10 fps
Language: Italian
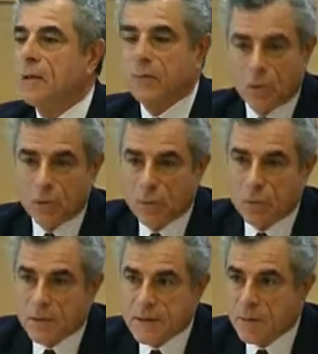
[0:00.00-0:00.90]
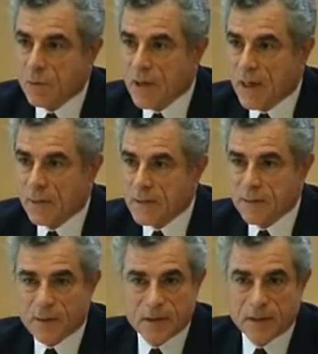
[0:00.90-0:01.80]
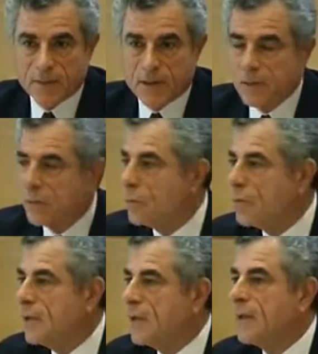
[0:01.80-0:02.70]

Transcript: e lo voglio avuto testimoniare questa mattina venendo qui,